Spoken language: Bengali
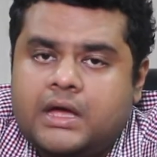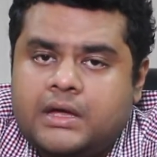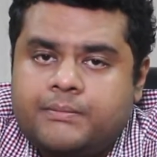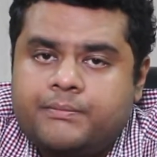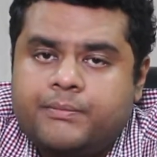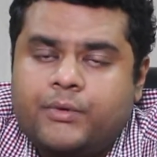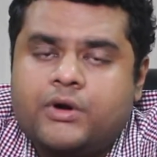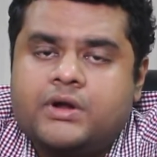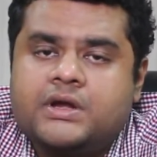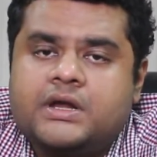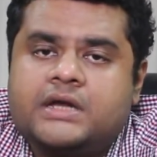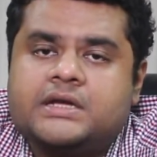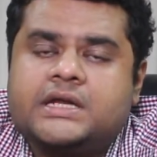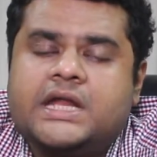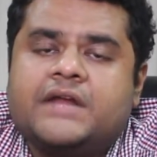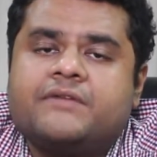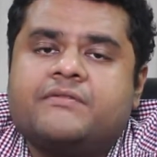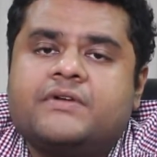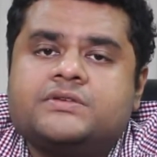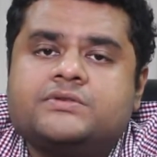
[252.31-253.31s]
ইম্পর্ট্যান্ট একটা
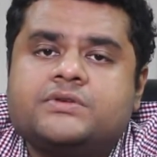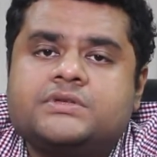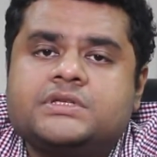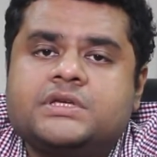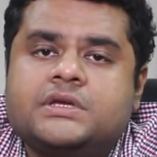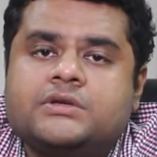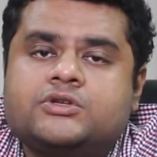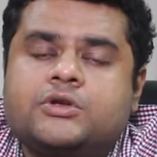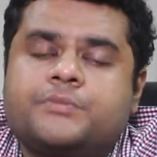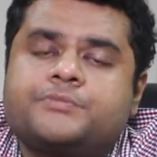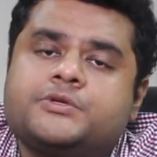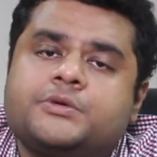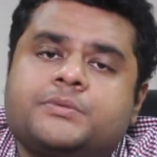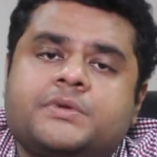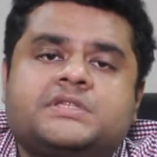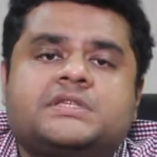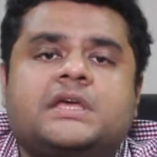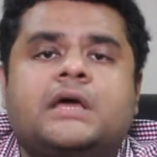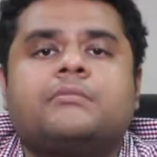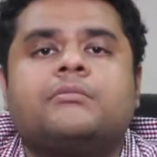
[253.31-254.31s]
অ্যাডভাইস হচ্ছে
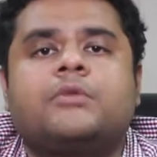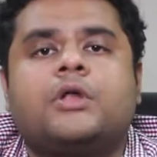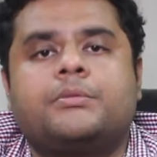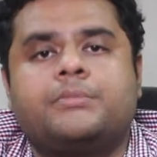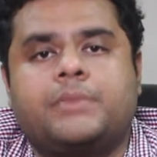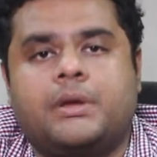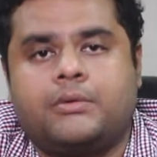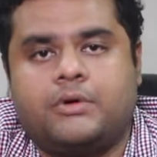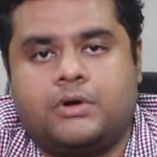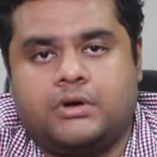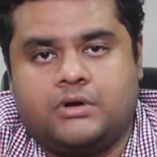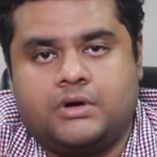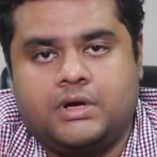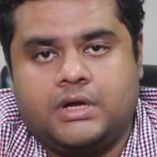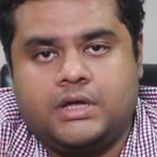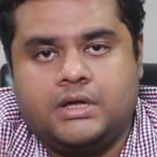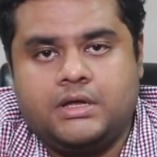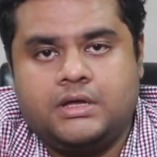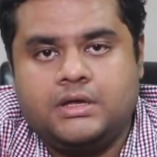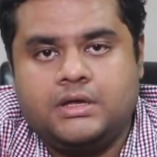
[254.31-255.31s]
সবসময় সানব্লক ব্যবহার করা